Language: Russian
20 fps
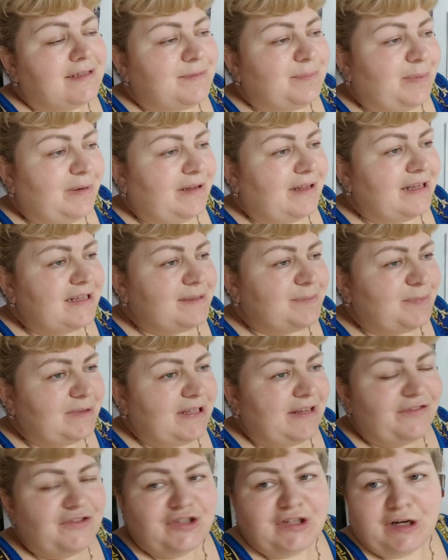Спала,
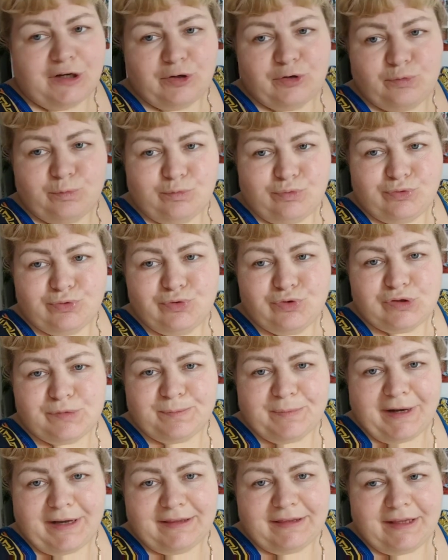спала. Вчера говорю, буду
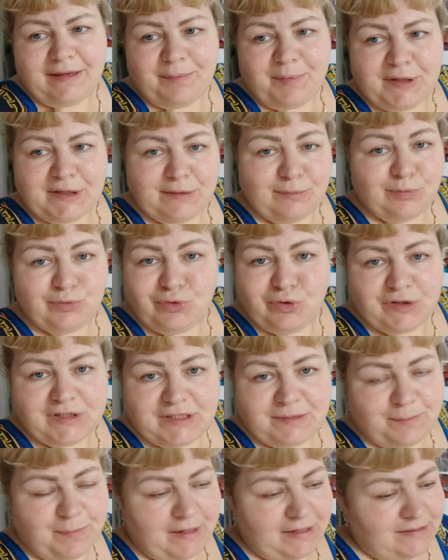спать до обеда, буду
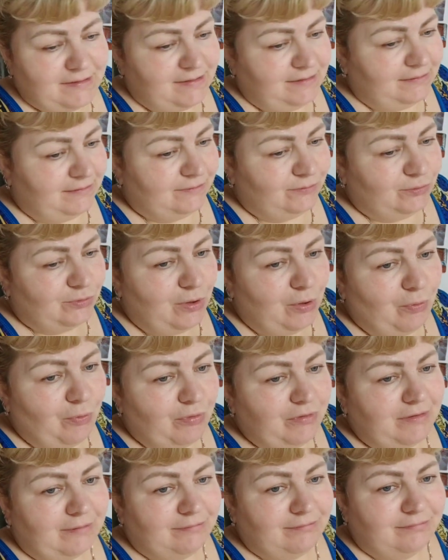отспаться. Ну,
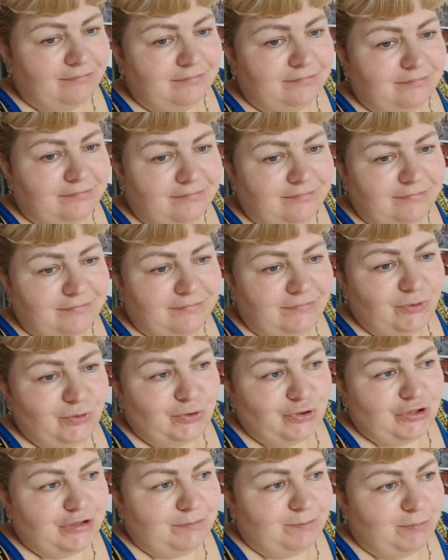какой там
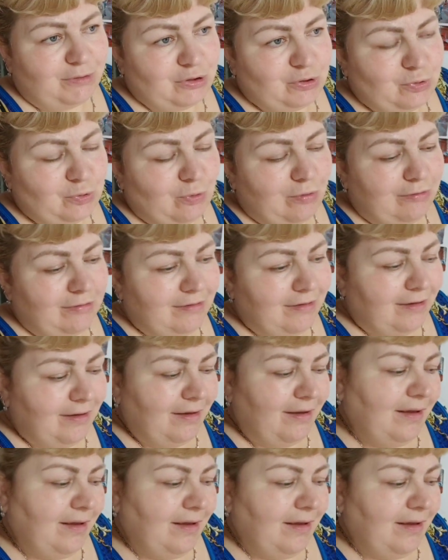дождь пошел.